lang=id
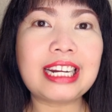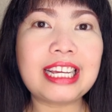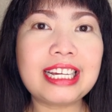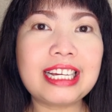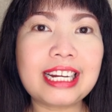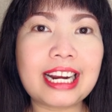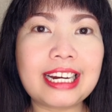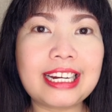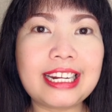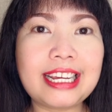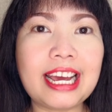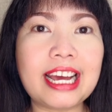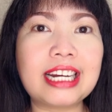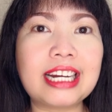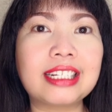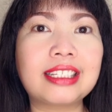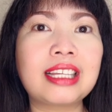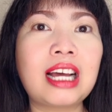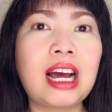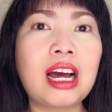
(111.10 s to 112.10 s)

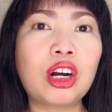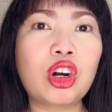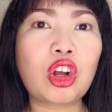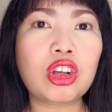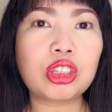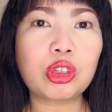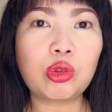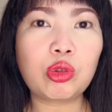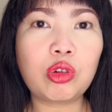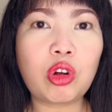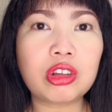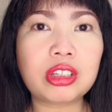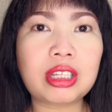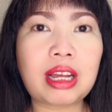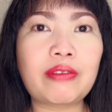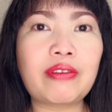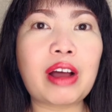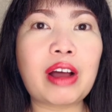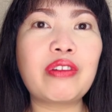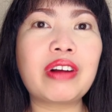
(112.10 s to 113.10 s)
ingredients Rose Rugosa
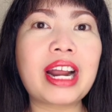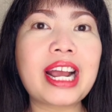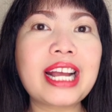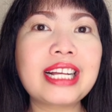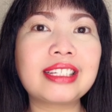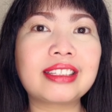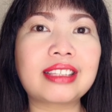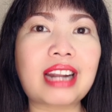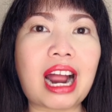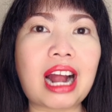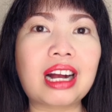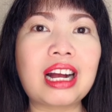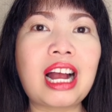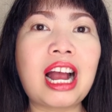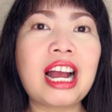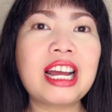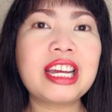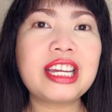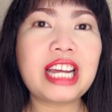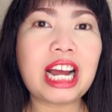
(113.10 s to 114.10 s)
Flower Extract,
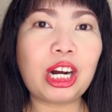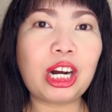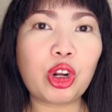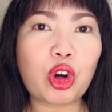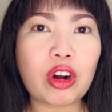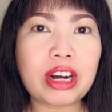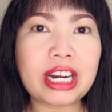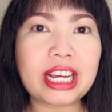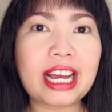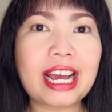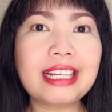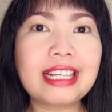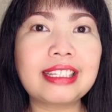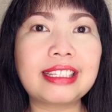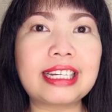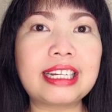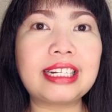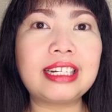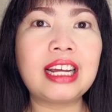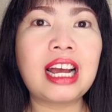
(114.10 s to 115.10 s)
Hyaluronic
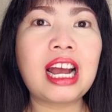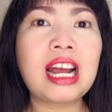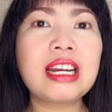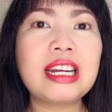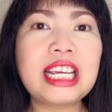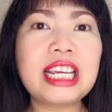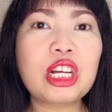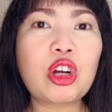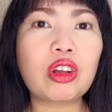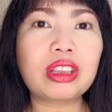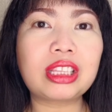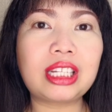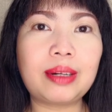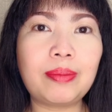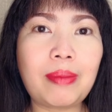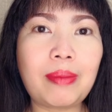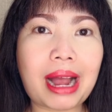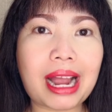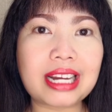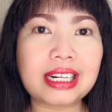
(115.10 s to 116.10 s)
Acid,
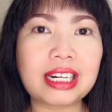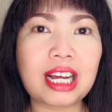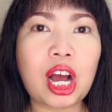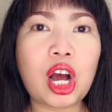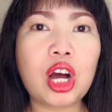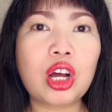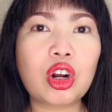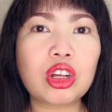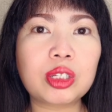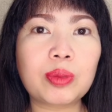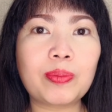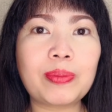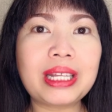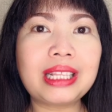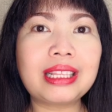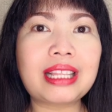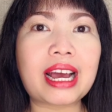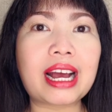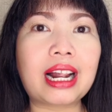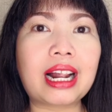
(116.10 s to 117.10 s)
Nicotinamide, rose
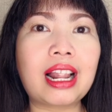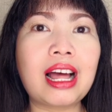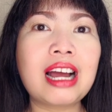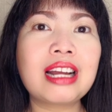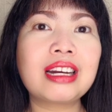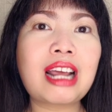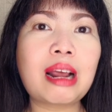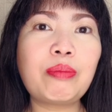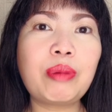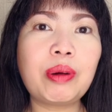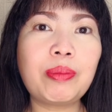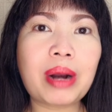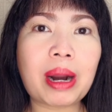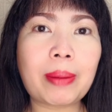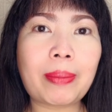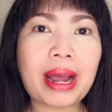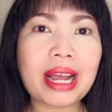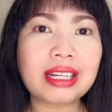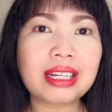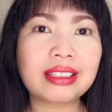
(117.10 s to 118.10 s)
petal, dan
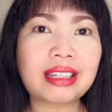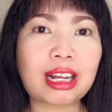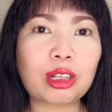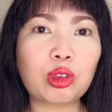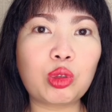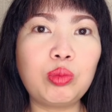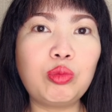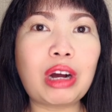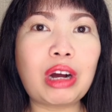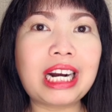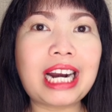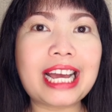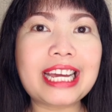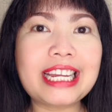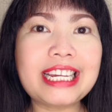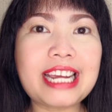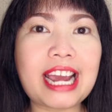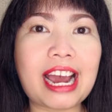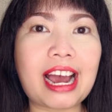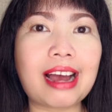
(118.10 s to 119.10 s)
beberapa ekstrak tumbuhan
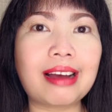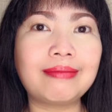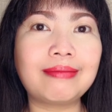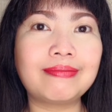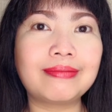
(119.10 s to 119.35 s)
lainnya.